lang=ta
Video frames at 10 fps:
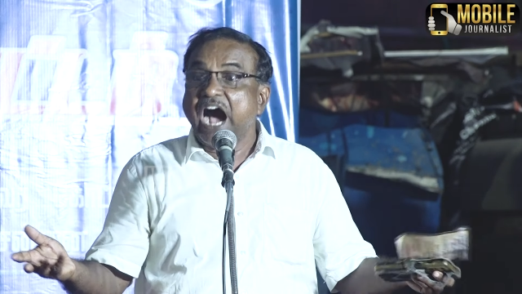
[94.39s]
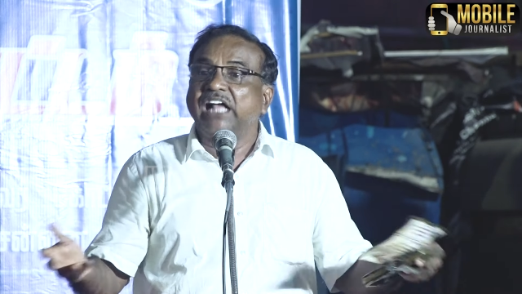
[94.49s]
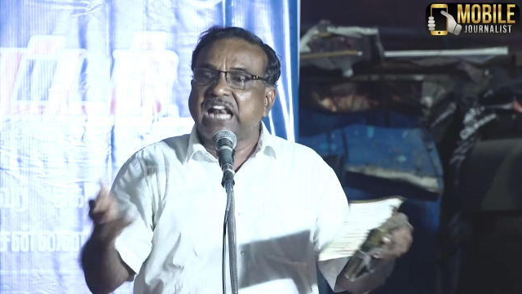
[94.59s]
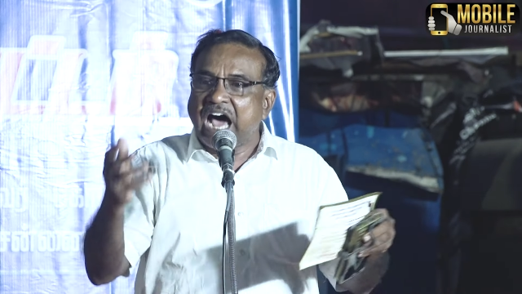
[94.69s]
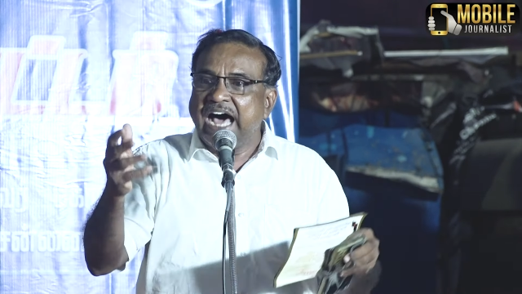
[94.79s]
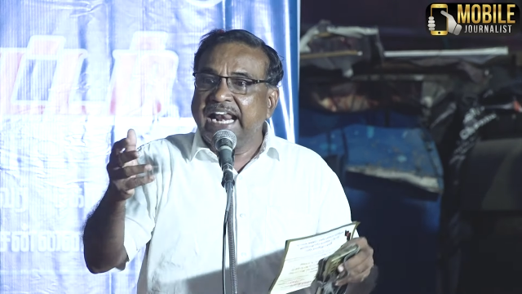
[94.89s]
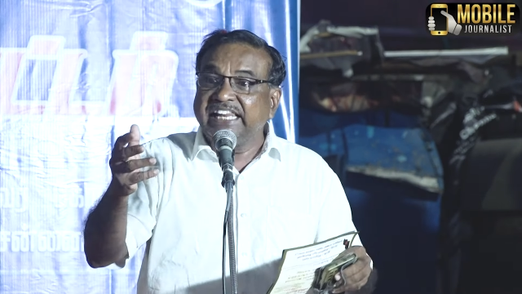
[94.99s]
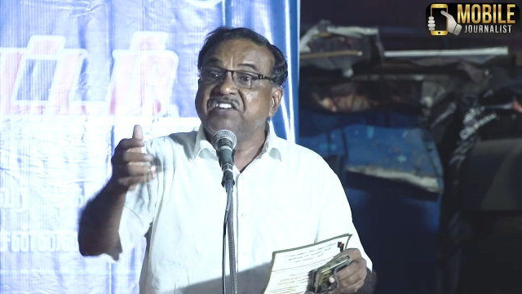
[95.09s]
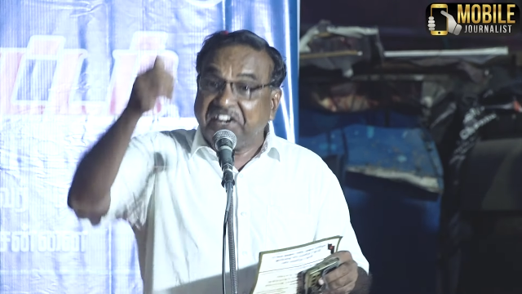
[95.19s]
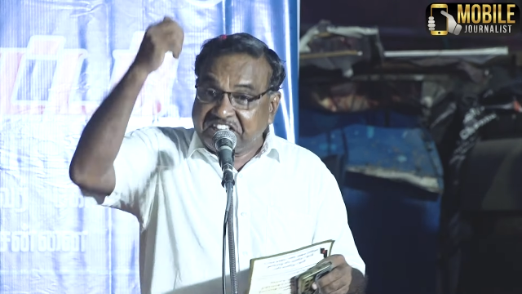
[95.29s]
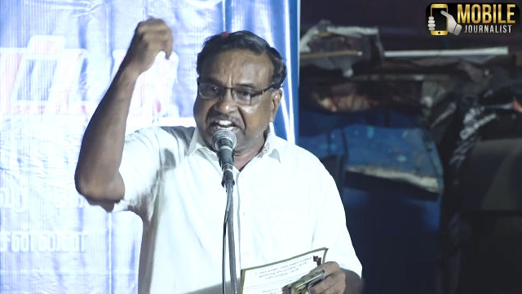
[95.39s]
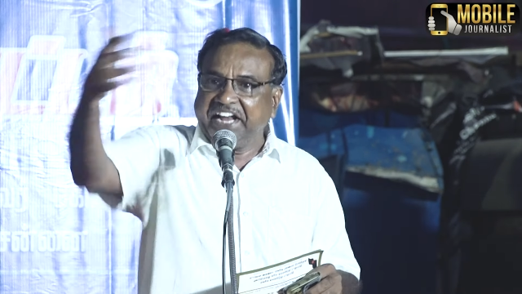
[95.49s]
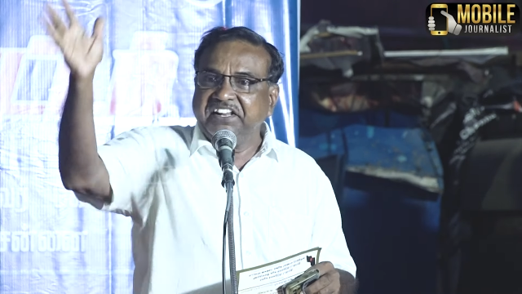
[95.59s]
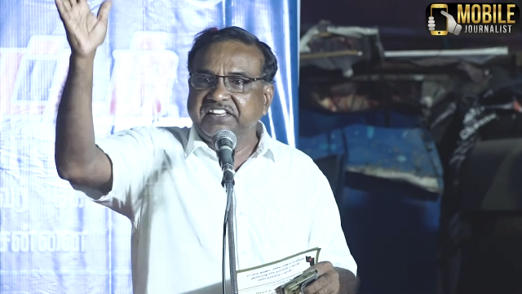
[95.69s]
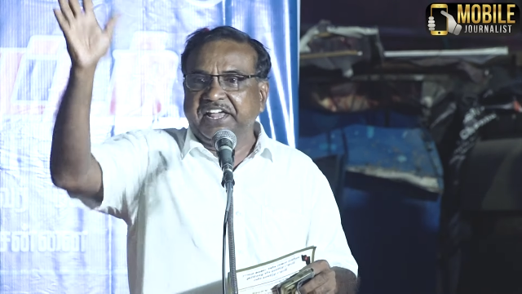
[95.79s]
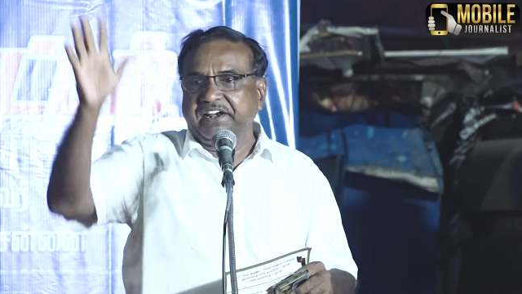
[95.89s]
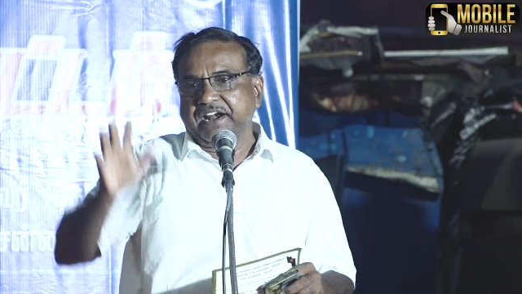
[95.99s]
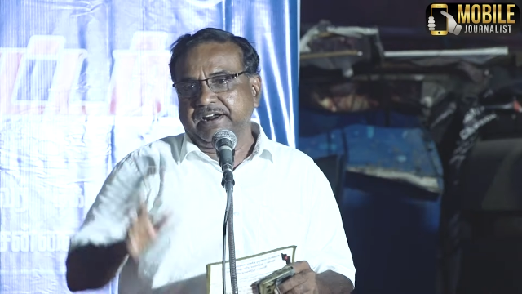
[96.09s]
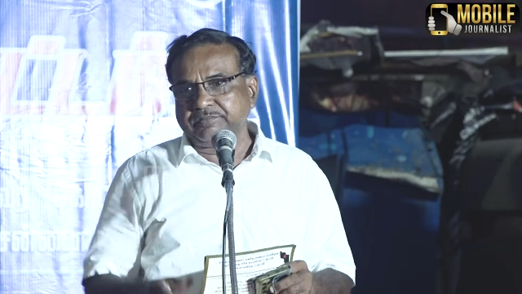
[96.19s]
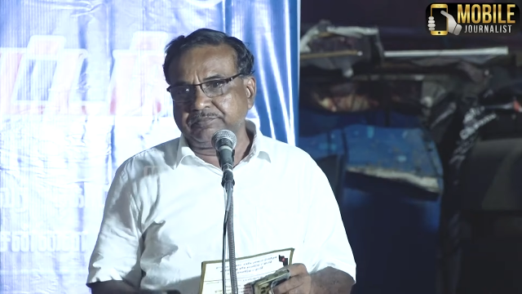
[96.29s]
அதனால் அதை விட்டறிந்தேன்
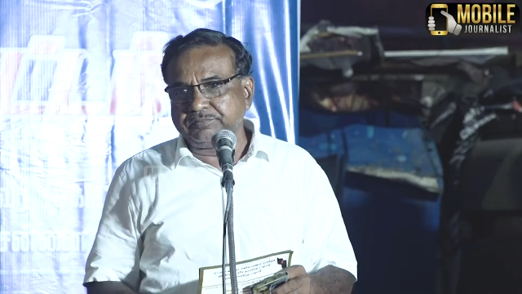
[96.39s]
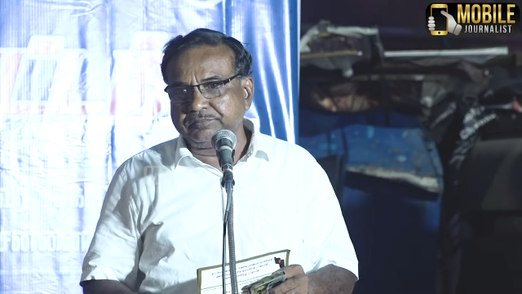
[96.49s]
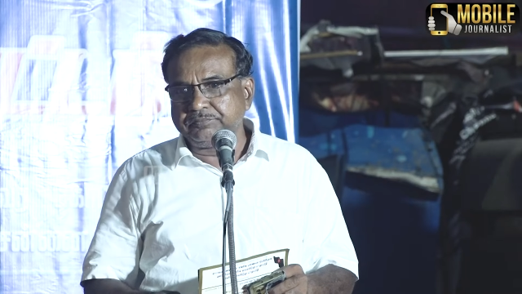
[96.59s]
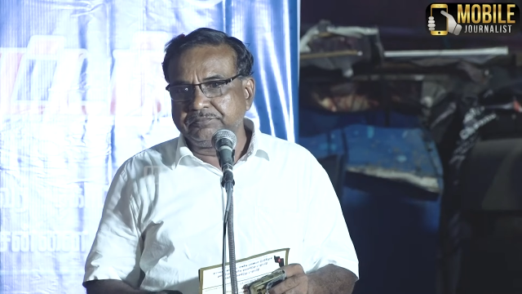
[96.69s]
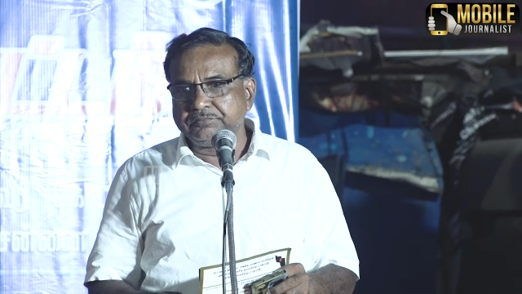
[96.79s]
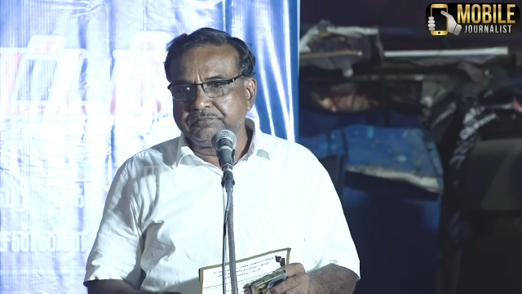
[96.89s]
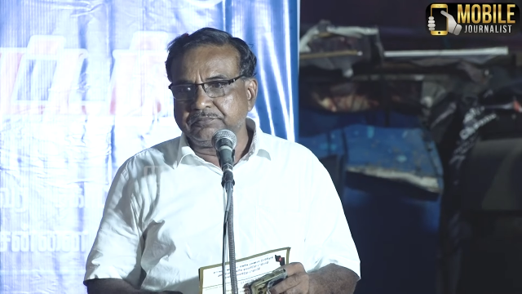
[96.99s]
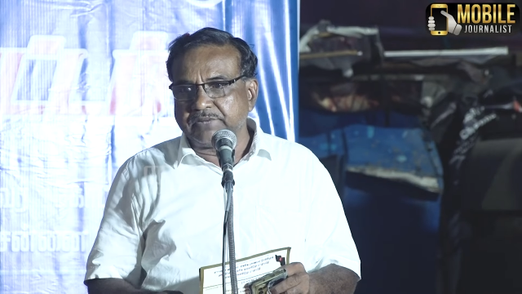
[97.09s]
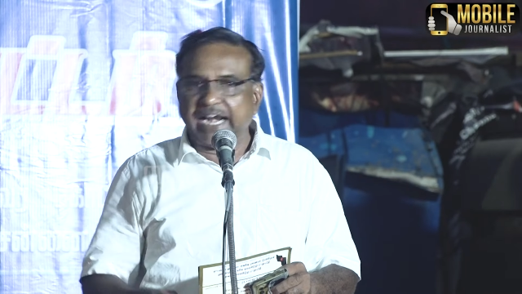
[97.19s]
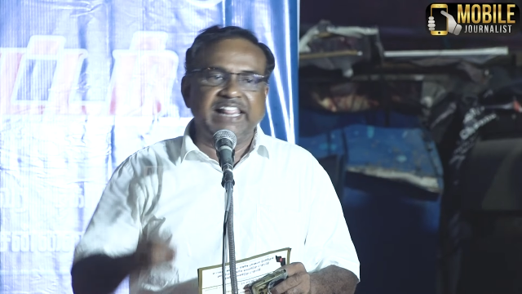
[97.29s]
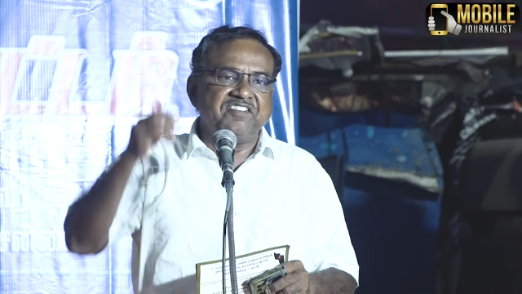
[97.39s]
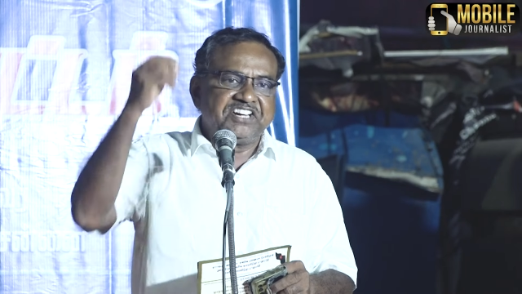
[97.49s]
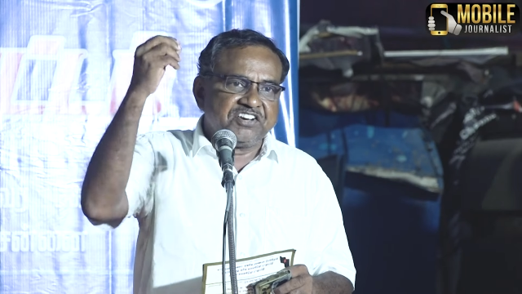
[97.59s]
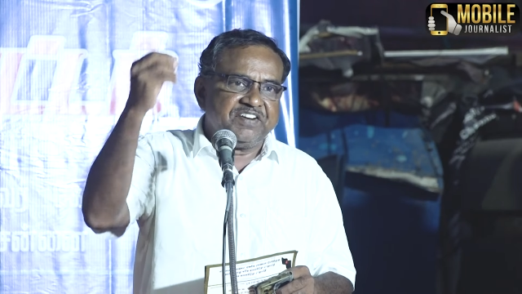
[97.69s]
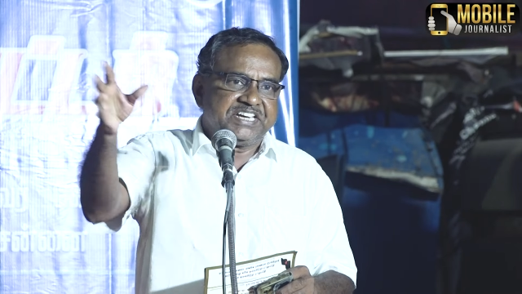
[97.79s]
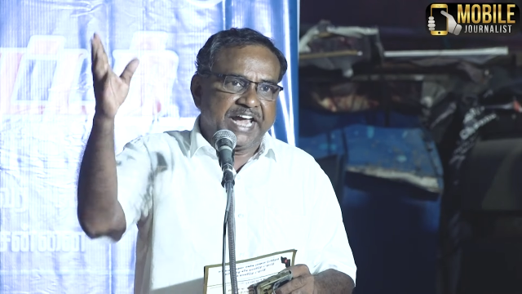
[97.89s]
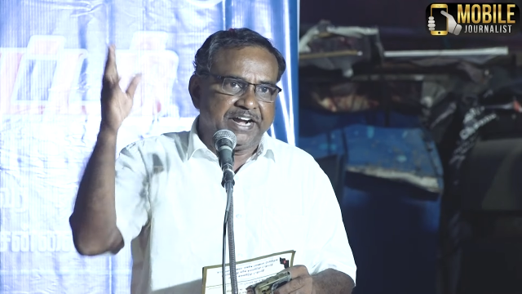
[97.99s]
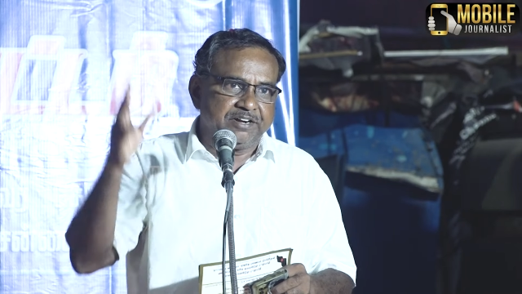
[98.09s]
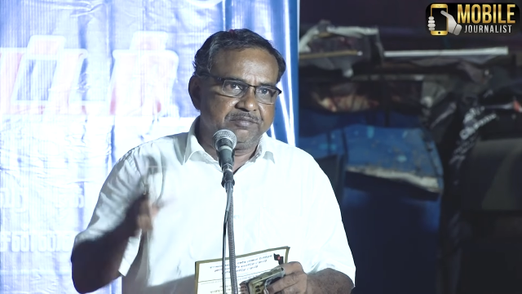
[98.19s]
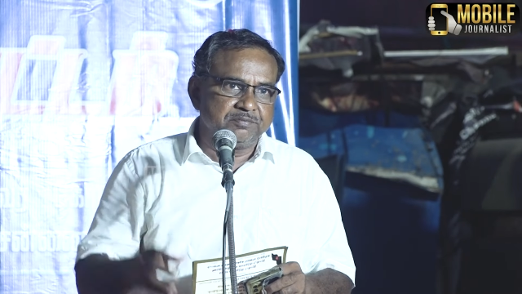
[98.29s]
என்றான் நான் அதை விட்டுவிட்டேன்